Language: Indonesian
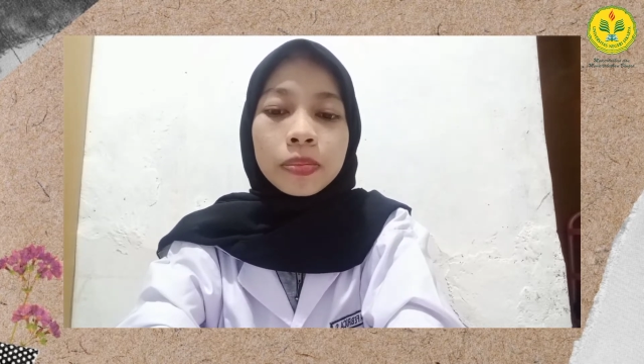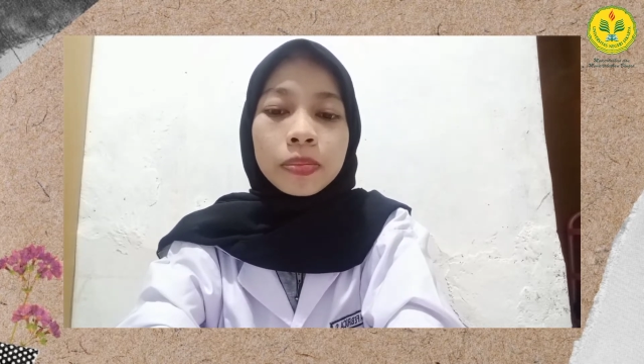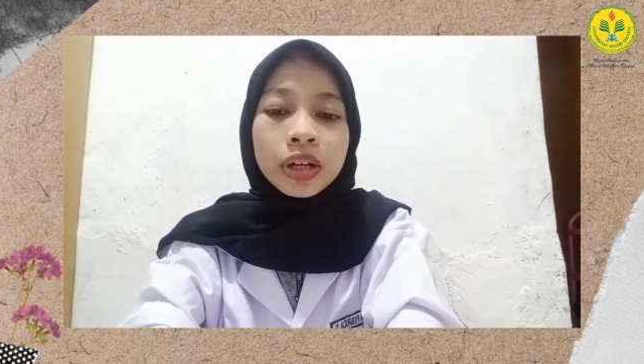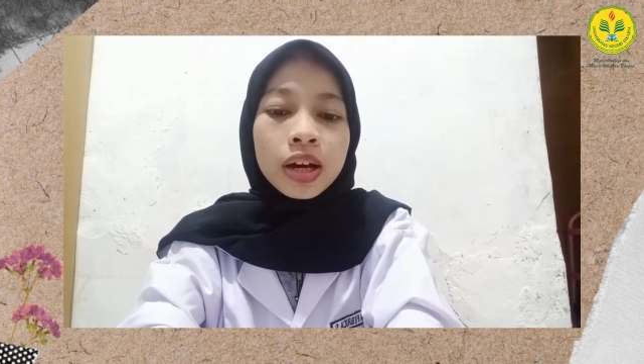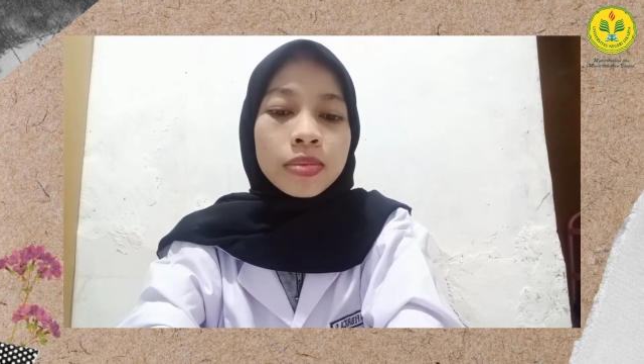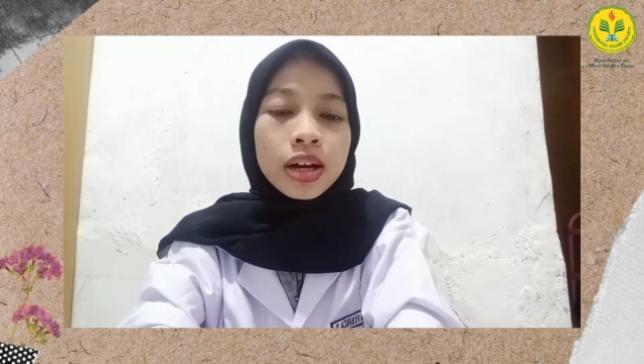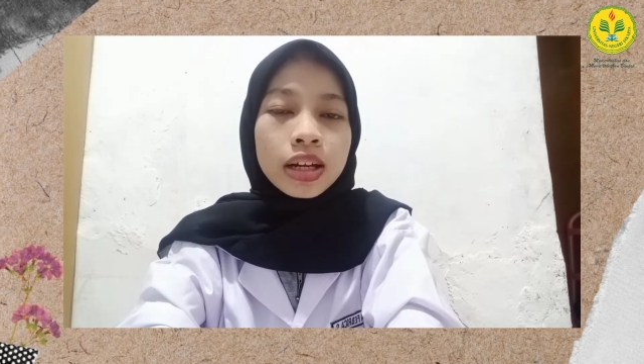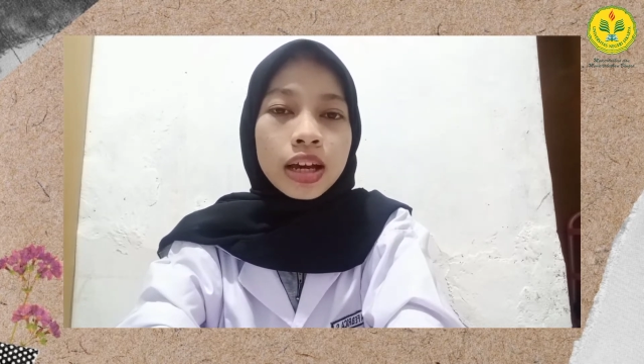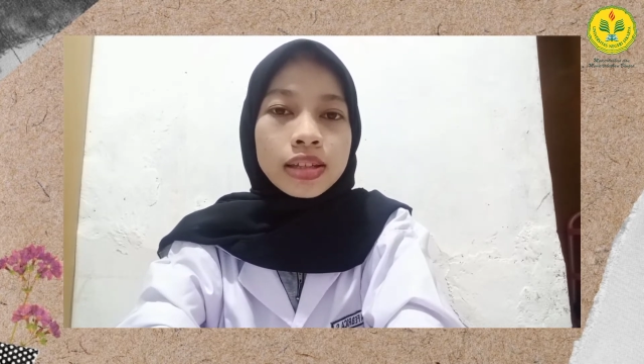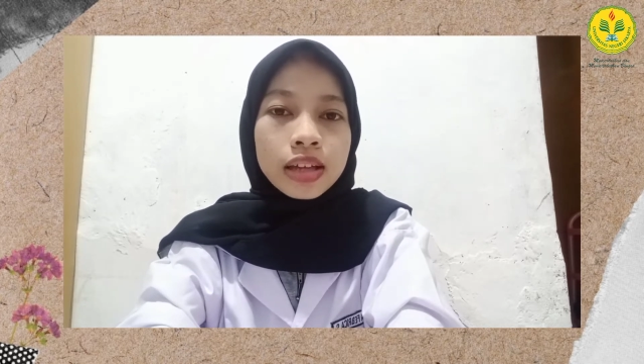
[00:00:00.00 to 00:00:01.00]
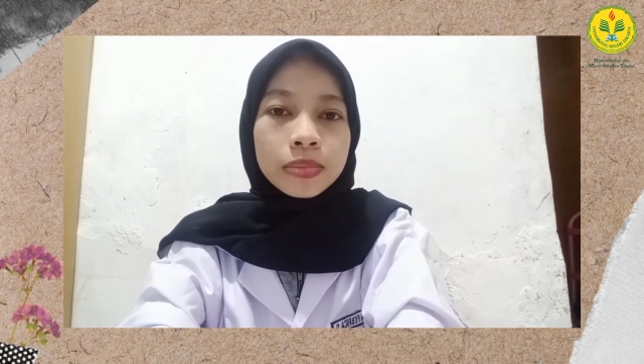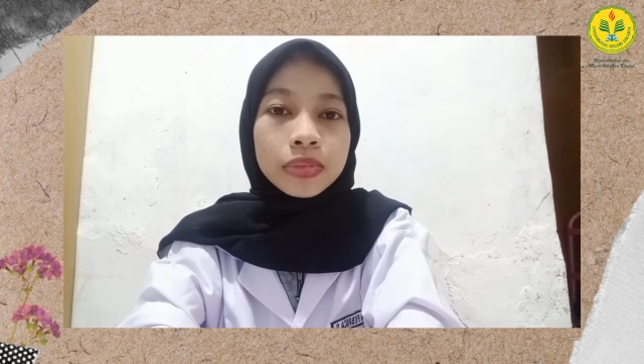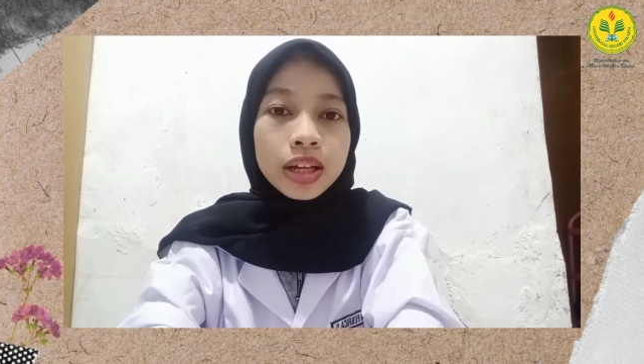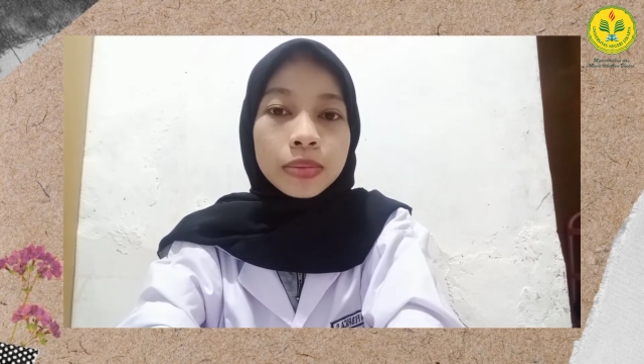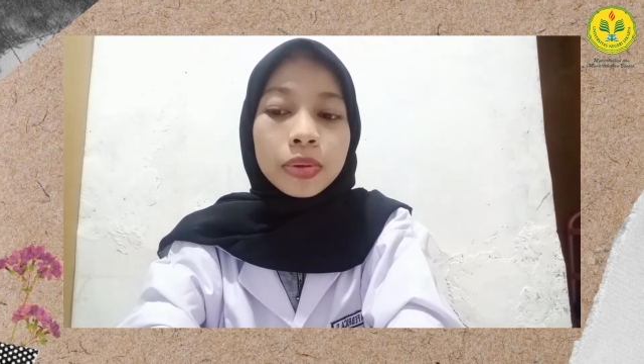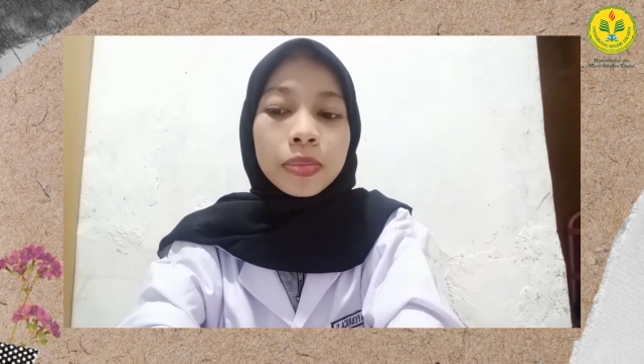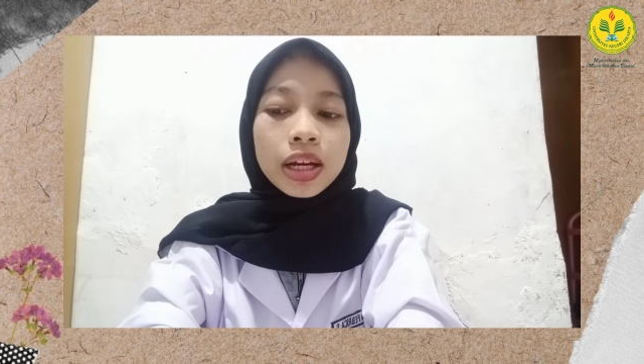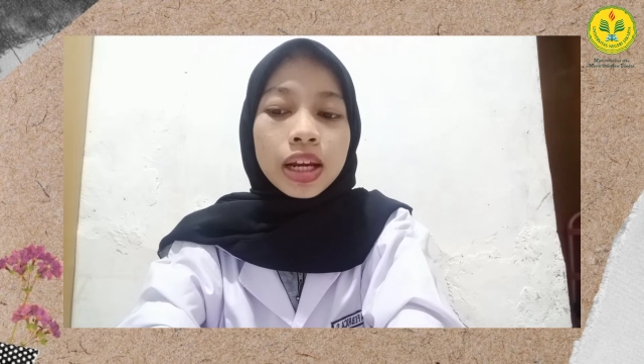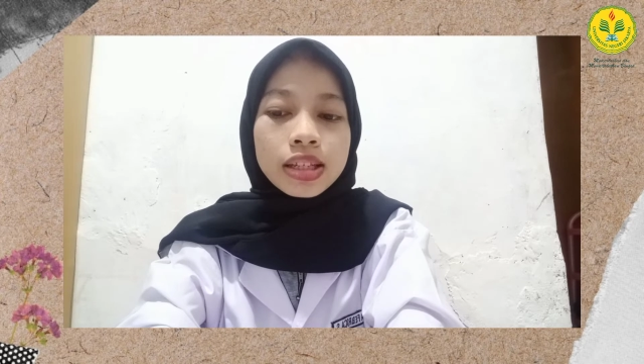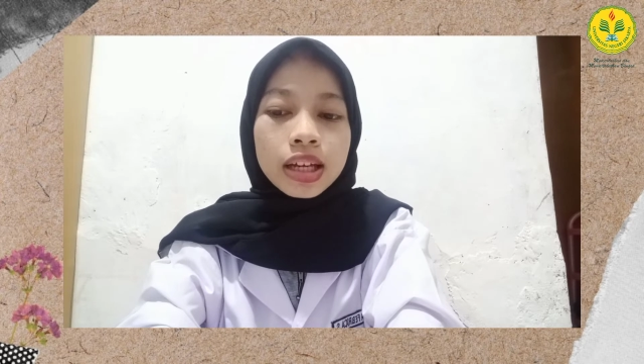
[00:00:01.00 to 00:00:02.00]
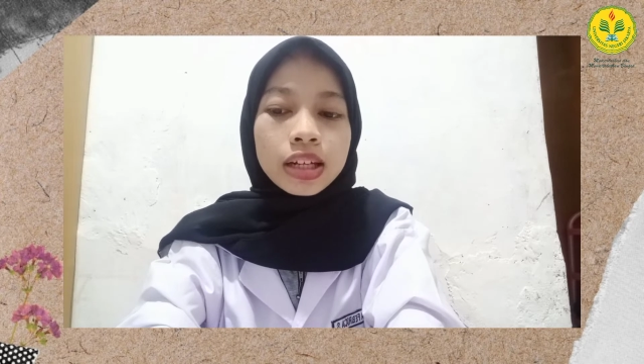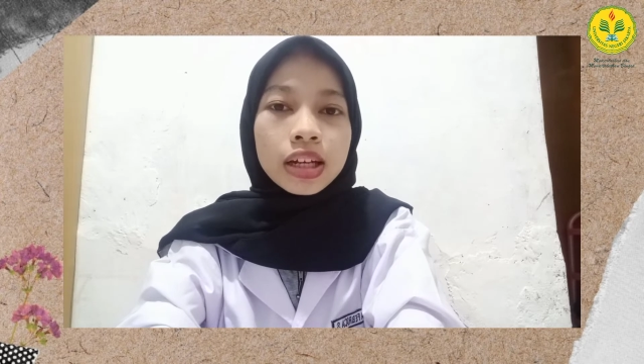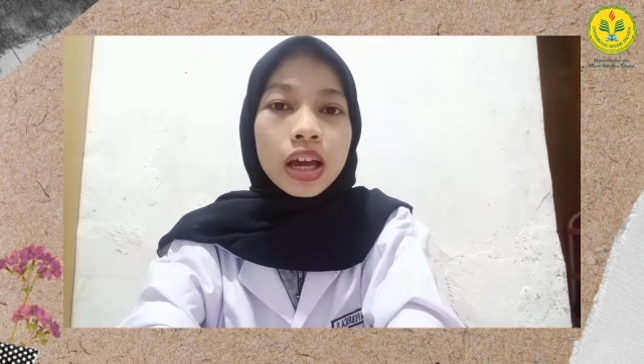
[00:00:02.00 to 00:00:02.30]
penambahan asam dan pemanasan